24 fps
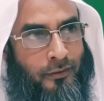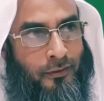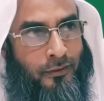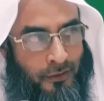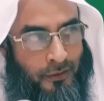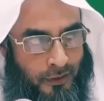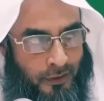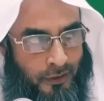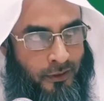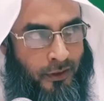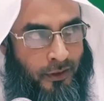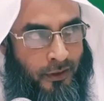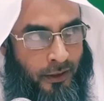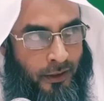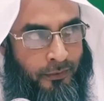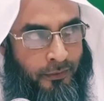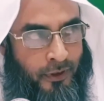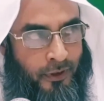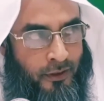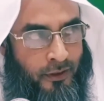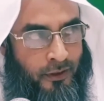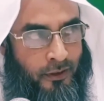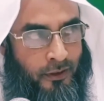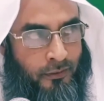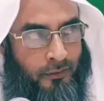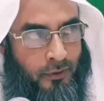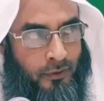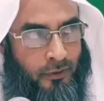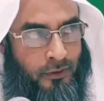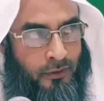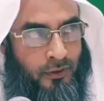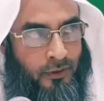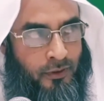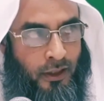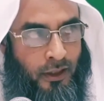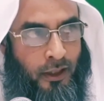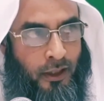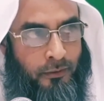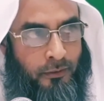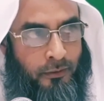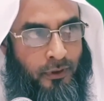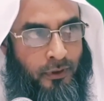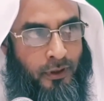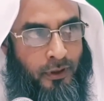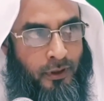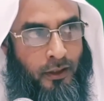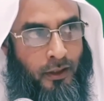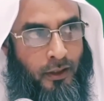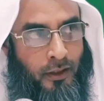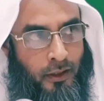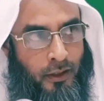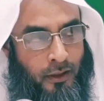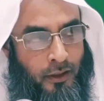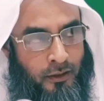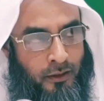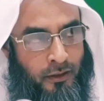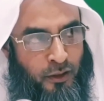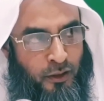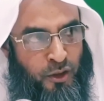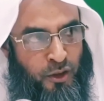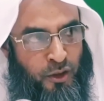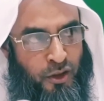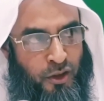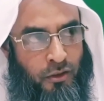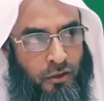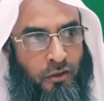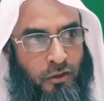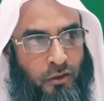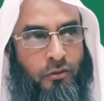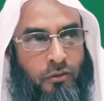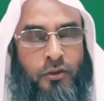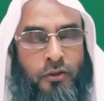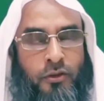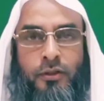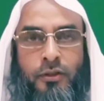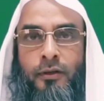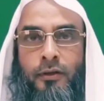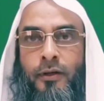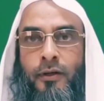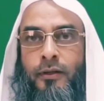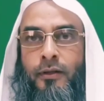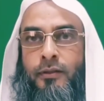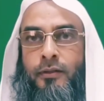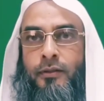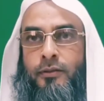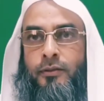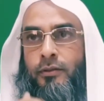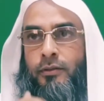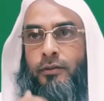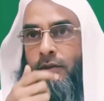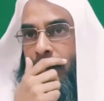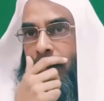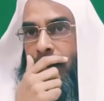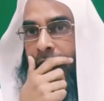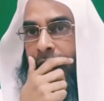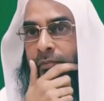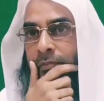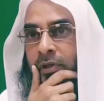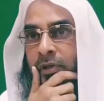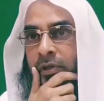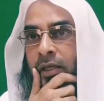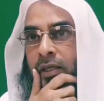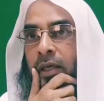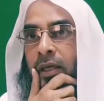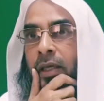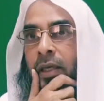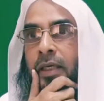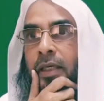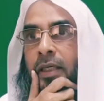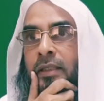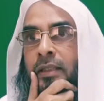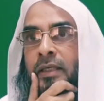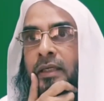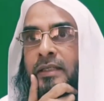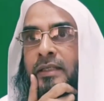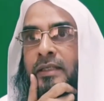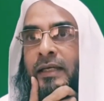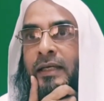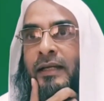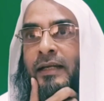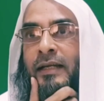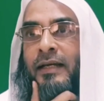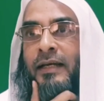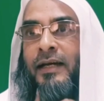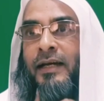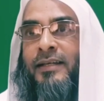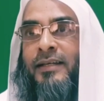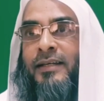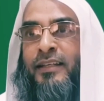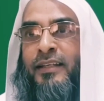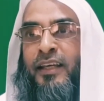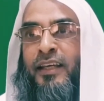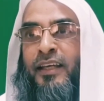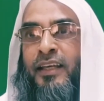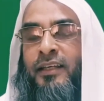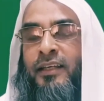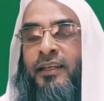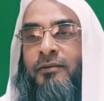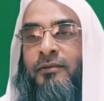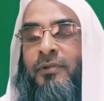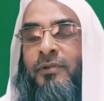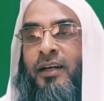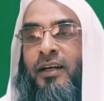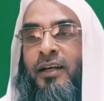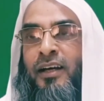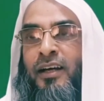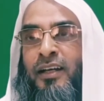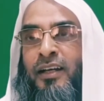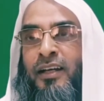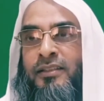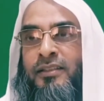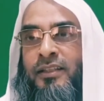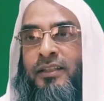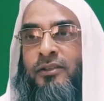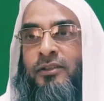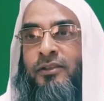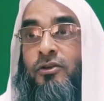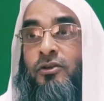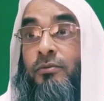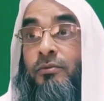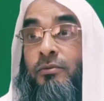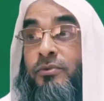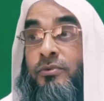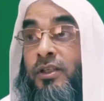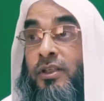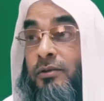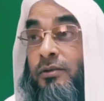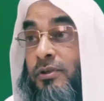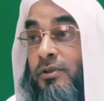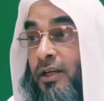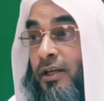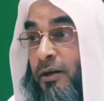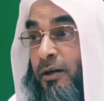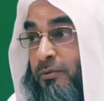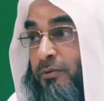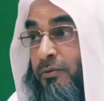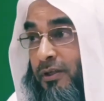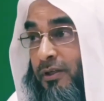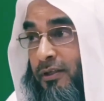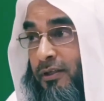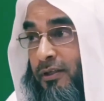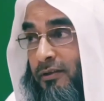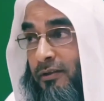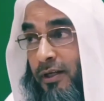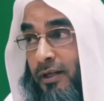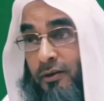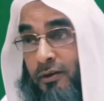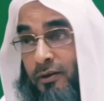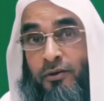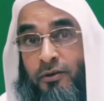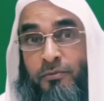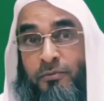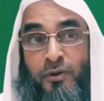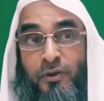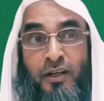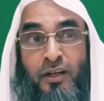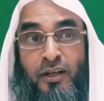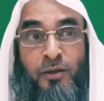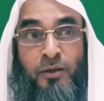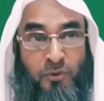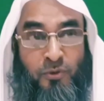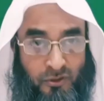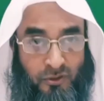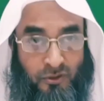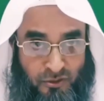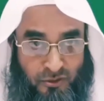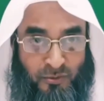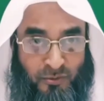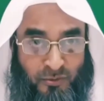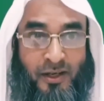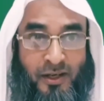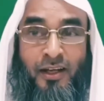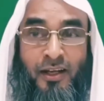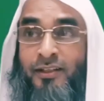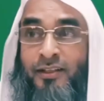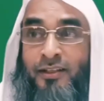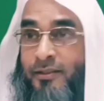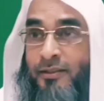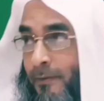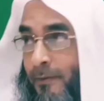এসে আবেগীদের তো আবেগীরা নিজেদেরও ক্ষতি করে আবেগ দিয়ে যারা কাজ নেই আর বাঙালি জাতি সবচেয়ে বেশি আবেগী রাগ করবেন না আমি একজন বাঙালি